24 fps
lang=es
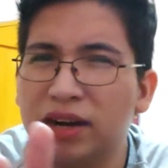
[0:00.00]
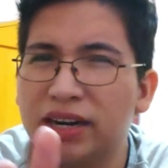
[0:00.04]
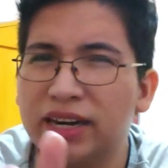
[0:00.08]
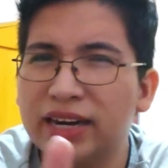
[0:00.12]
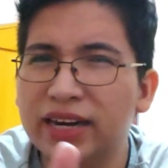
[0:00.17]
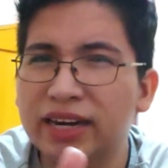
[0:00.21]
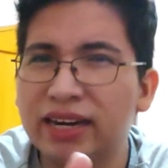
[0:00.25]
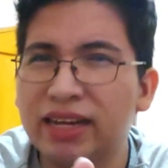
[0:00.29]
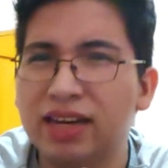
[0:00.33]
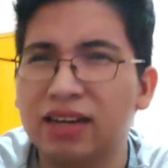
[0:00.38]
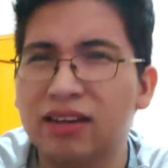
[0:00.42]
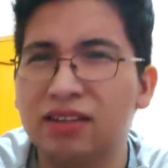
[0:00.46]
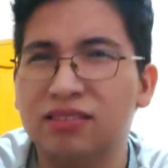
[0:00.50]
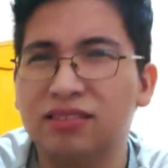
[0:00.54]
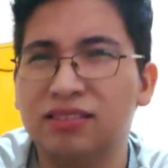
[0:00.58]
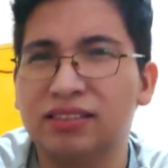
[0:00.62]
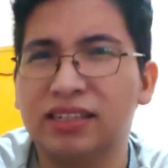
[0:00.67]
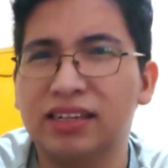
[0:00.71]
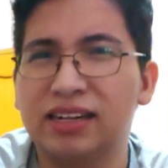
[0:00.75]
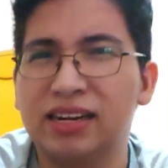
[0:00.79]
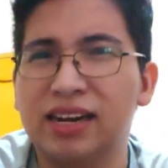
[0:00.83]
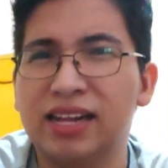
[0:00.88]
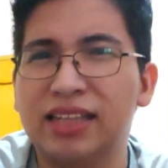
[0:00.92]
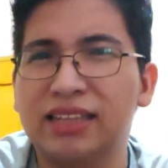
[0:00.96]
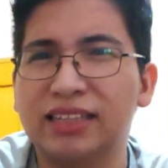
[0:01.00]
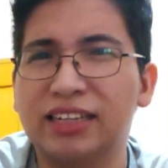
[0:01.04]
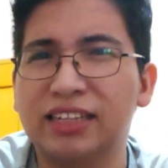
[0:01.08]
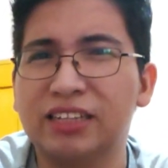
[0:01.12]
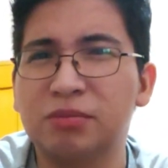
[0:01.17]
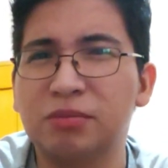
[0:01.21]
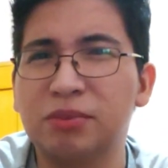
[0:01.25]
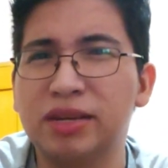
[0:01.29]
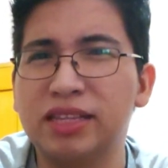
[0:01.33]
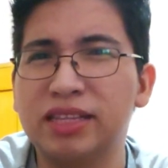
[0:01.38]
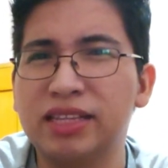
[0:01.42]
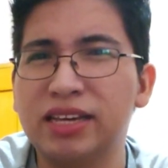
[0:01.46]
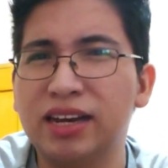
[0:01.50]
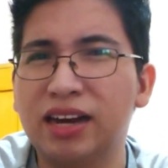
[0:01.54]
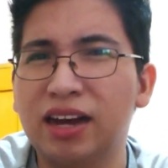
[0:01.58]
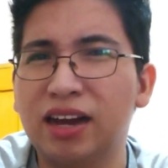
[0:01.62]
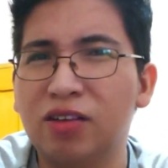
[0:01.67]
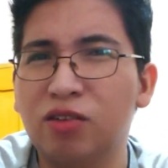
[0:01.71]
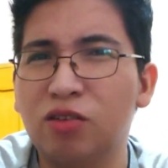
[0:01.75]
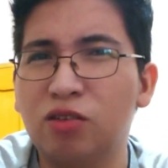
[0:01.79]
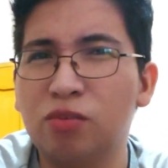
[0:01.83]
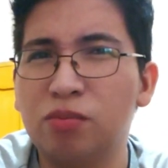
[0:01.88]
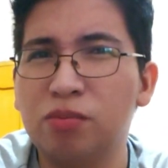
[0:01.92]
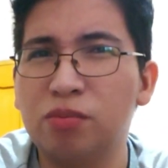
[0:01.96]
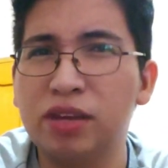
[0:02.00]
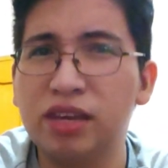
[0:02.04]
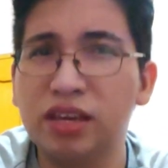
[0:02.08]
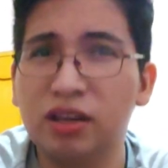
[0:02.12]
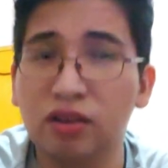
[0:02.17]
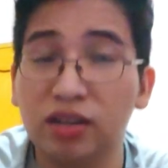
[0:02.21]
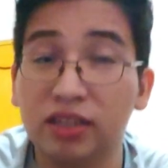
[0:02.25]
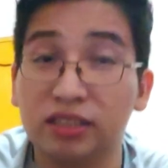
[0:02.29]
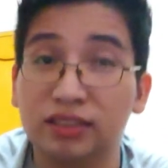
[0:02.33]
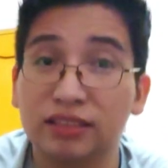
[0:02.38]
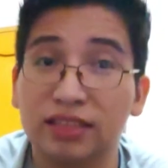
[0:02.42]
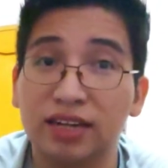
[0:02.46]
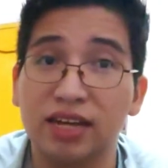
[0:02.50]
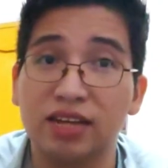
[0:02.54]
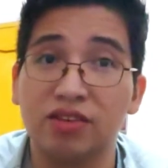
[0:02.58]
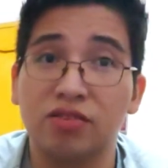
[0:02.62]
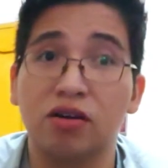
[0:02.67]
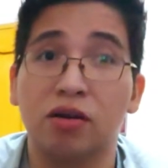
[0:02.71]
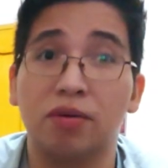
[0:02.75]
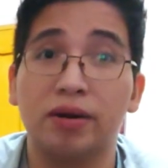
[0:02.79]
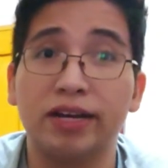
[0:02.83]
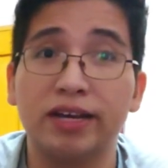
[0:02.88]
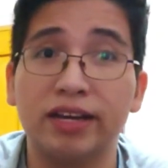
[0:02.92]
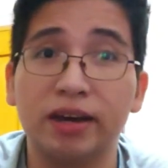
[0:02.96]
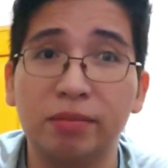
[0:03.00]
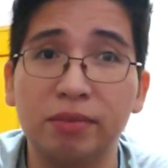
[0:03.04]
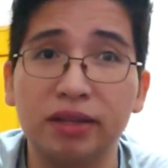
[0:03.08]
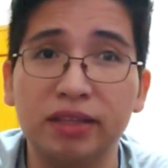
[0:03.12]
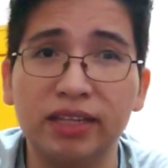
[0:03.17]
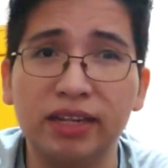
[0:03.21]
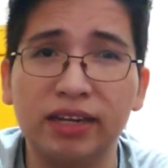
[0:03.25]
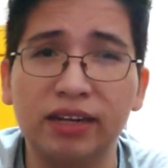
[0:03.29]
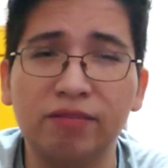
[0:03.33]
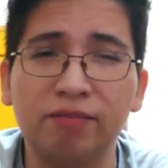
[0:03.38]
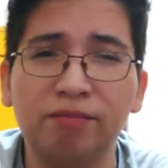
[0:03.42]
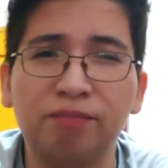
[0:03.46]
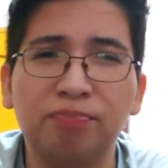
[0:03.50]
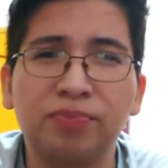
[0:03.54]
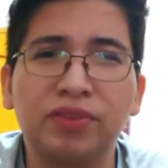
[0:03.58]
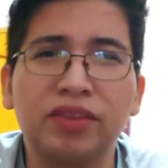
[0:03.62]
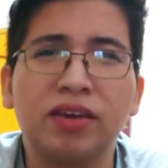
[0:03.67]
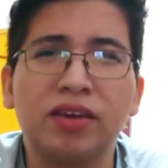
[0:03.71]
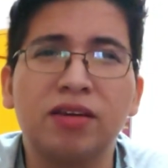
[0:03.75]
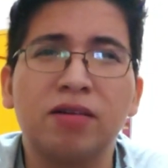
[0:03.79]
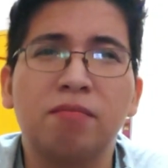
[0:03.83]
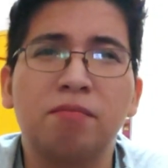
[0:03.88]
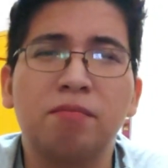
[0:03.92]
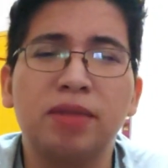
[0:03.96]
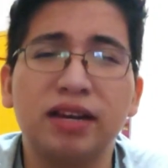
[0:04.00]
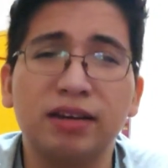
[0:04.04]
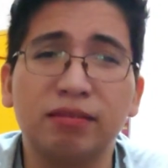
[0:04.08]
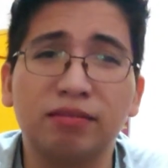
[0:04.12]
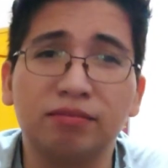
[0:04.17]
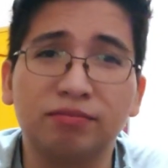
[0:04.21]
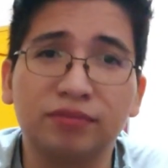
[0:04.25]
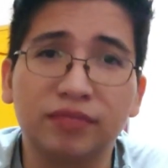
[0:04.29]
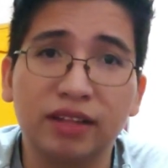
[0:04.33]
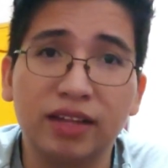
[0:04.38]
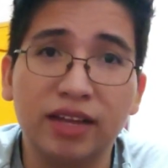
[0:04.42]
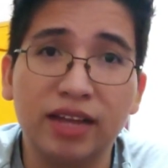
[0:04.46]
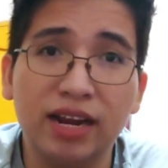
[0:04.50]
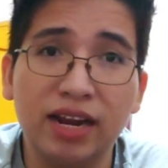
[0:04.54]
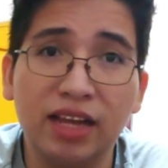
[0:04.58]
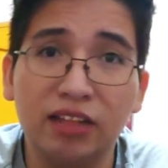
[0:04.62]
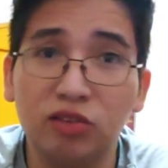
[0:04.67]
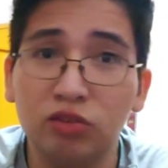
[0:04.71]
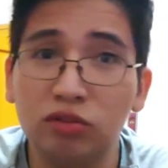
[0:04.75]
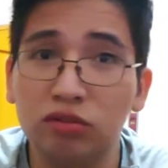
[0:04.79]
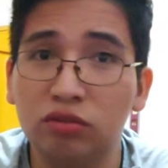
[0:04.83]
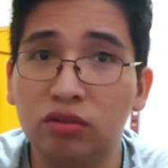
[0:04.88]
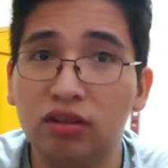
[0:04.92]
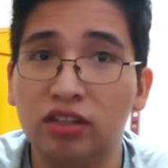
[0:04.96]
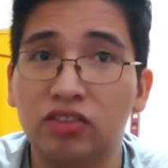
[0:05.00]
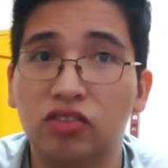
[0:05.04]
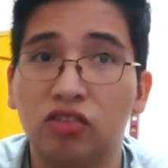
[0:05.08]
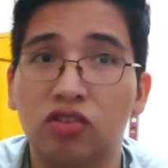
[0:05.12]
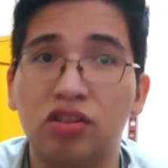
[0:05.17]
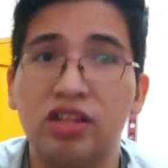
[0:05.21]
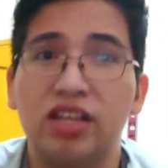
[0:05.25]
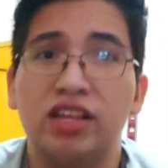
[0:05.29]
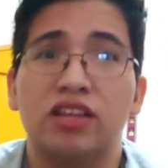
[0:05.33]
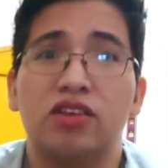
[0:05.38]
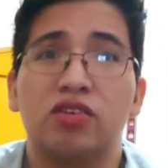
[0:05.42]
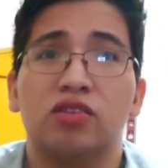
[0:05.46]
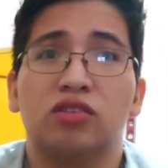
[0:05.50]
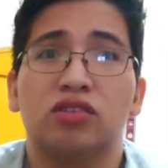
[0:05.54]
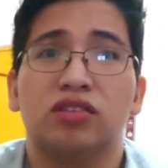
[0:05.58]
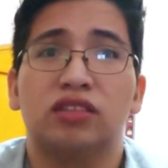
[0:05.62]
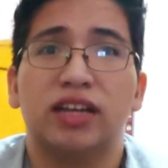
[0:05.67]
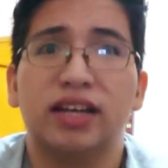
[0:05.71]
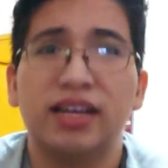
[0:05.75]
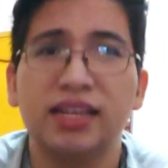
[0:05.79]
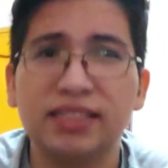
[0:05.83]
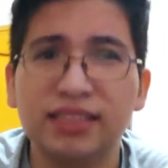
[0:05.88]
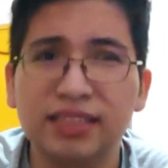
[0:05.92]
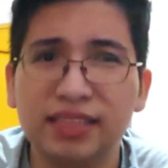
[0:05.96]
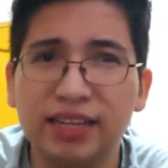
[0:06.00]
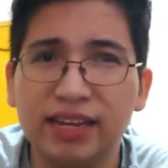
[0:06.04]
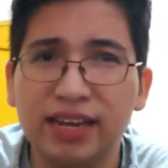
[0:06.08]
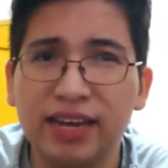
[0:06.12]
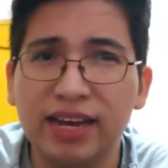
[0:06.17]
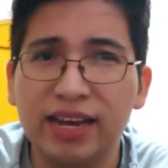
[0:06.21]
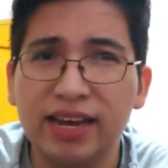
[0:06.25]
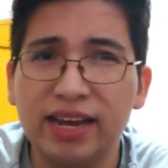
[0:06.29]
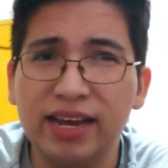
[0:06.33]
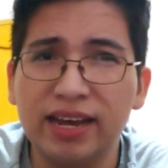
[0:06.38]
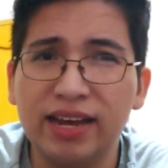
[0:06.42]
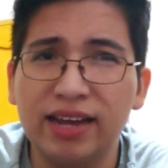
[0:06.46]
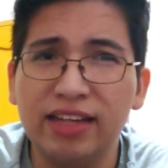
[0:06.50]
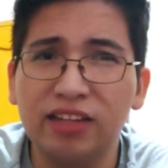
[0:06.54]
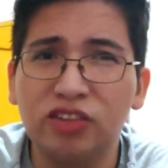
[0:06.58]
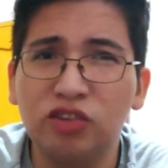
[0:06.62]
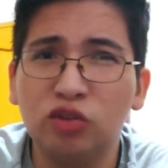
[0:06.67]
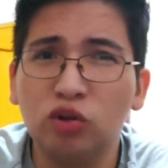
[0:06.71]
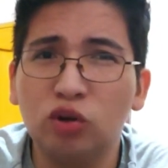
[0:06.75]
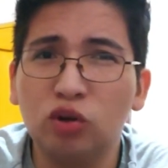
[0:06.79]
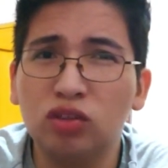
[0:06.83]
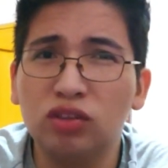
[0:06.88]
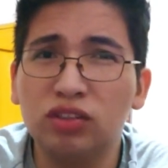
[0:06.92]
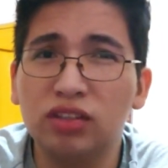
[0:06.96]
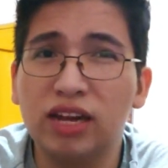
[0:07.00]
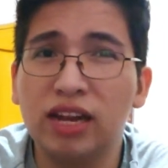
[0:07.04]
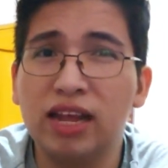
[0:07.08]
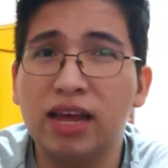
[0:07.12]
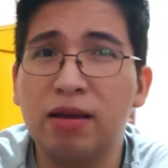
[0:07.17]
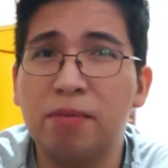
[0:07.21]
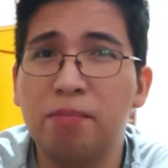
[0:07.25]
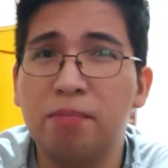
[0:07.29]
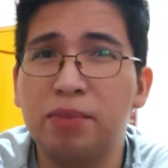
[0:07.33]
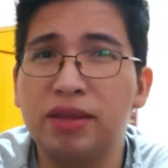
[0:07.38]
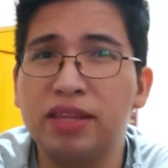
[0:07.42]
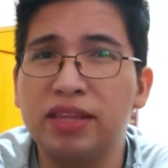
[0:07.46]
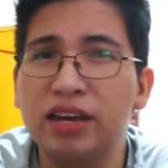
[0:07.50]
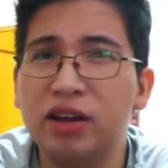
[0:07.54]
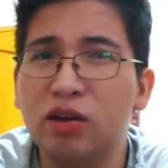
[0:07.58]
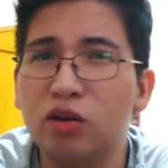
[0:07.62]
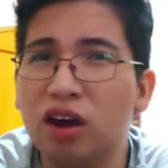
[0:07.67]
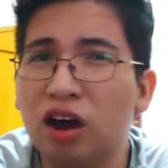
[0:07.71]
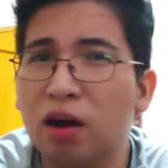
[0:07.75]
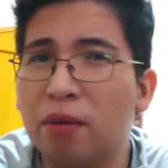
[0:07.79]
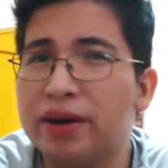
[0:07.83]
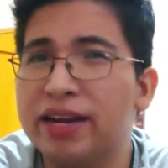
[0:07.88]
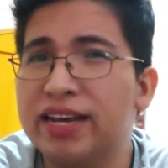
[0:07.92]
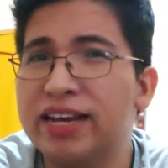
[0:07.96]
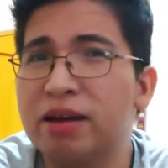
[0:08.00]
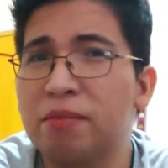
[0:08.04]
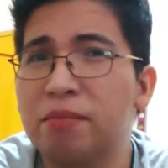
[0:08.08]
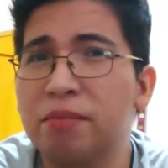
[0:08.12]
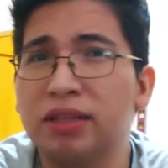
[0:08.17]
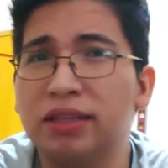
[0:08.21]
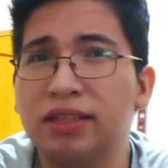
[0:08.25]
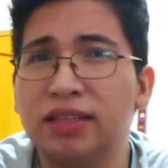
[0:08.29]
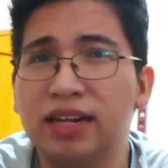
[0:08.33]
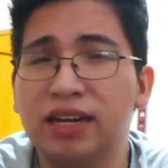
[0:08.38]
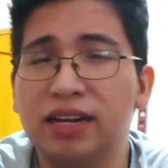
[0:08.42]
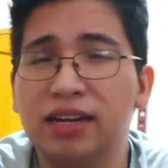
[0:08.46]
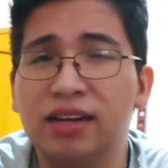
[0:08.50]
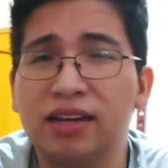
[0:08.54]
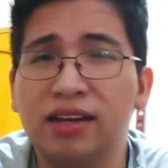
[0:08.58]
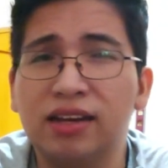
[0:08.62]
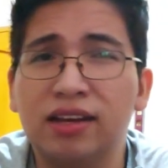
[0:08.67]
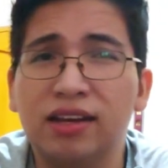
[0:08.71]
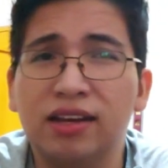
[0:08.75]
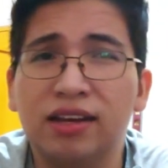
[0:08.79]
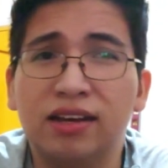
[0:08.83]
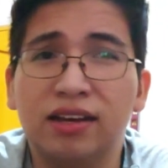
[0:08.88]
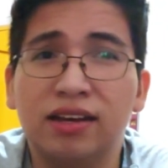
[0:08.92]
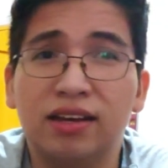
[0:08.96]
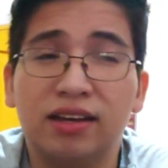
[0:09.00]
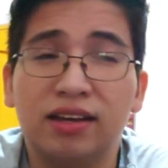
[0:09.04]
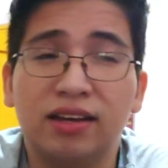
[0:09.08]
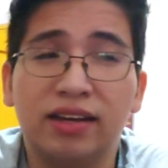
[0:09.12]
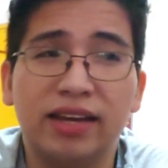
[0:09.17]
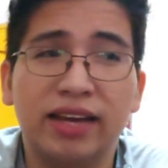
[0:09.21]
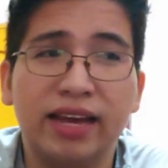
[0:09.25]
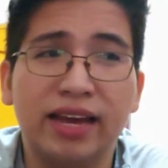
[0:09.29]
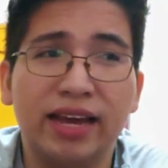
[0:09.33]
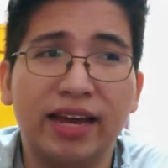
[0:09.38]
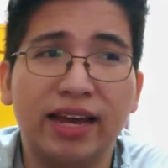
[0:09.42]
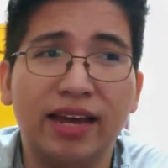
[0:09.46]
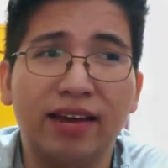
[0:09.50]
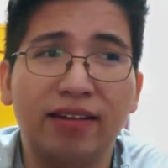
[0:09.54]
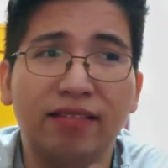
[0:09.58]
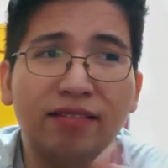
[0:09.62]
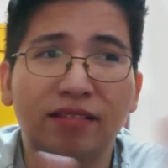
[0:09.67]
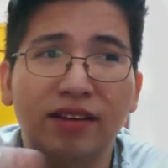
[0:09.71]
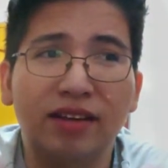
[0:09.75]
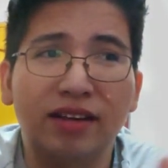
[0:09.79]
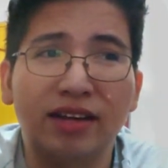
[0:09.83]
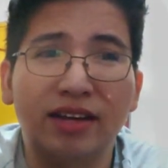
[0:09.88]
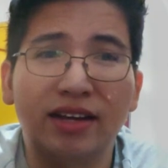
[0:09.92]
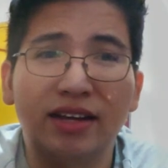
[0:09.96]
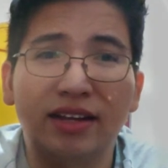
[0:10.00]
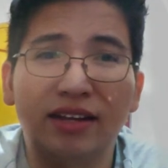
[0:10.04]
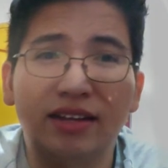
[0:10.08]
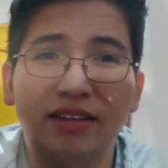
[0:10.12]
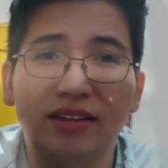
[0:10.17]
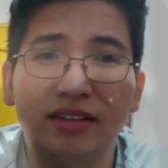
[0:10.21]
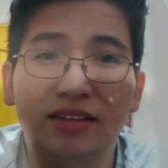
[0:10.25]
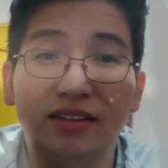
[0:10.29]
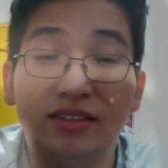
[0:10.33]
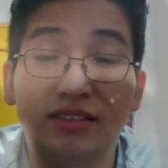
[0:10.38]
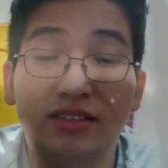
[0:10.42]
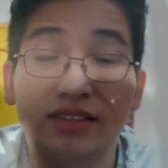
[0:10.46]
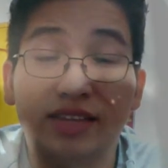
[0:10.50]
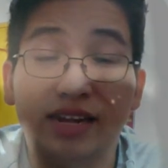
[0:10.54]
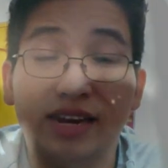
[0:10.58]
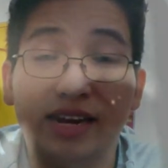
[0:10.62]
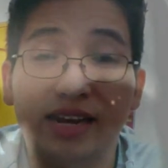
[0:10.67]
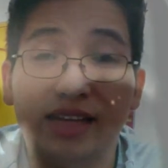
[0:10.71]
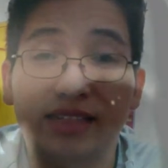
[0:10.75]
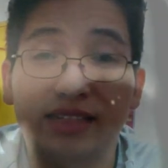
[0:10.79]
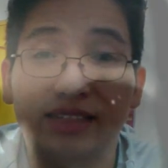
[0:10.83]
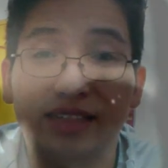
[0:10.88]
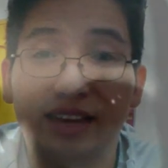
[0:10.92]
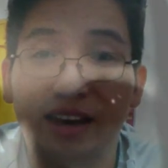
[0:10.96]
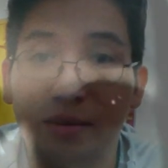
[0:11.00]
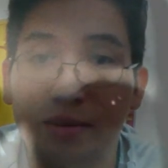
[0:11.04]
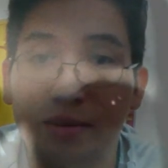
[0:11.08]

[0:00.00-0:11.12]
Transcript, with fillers: manera, le transmitían algún miedo extraño a Brian Betel. Bien, el asunto de estos niños es que estos le pidieron a Brian Betel que se les